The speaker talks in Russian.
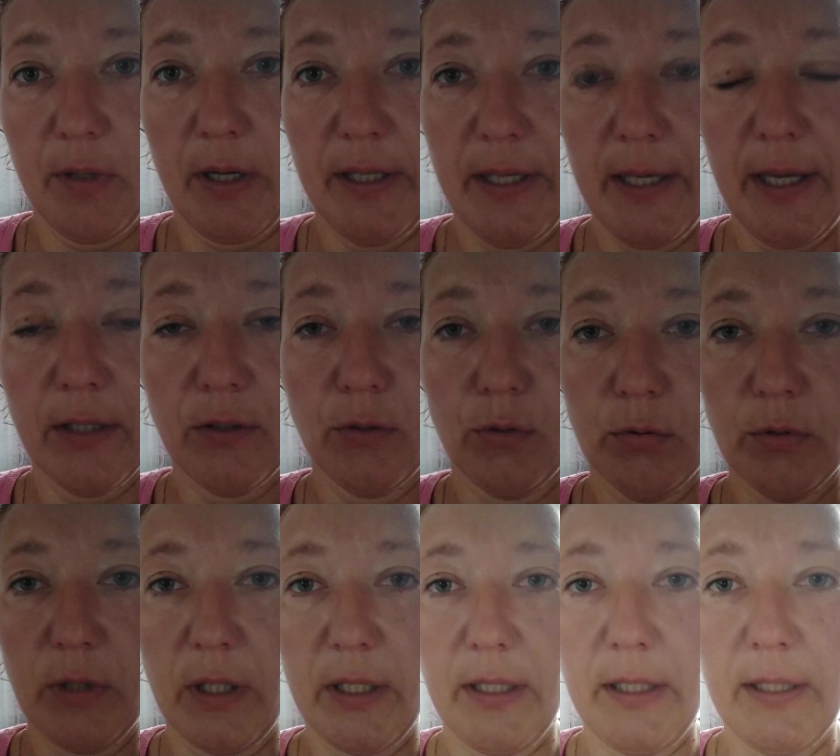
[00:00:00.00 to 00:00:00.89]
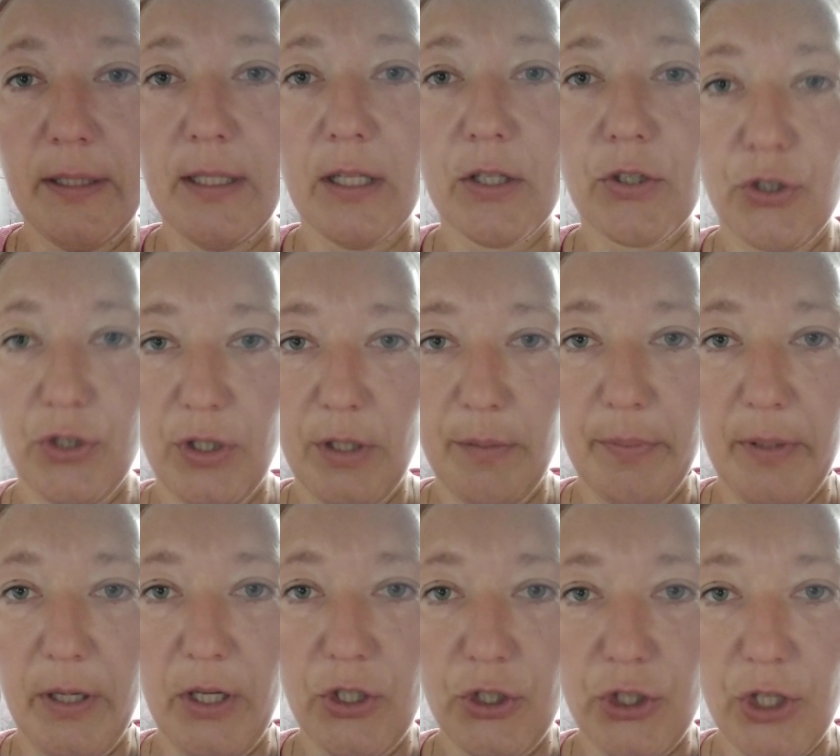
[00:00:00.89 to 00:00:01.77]
они оттуда и должны
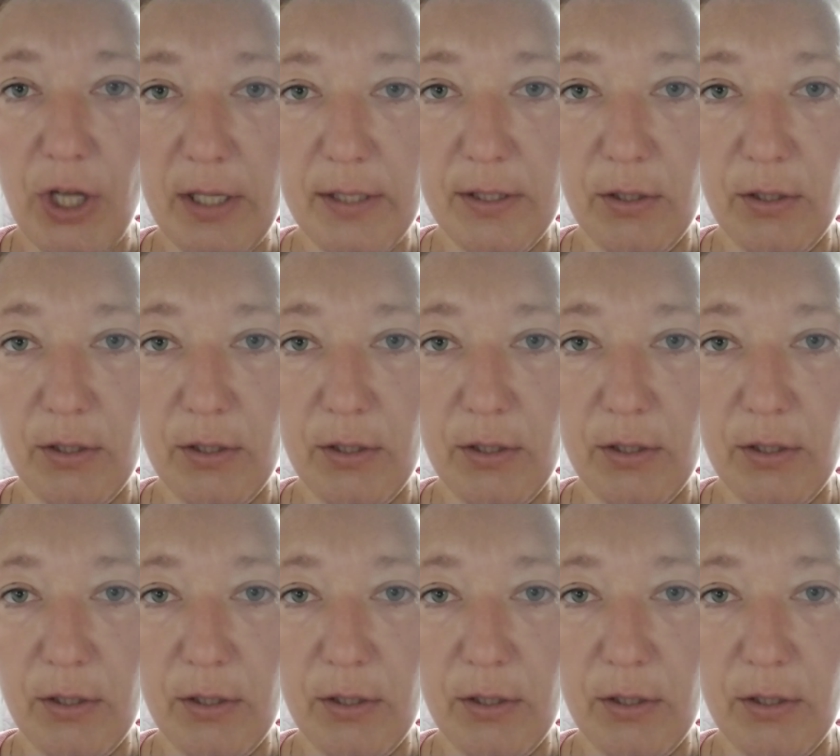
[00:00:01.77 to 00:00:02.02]
приезжать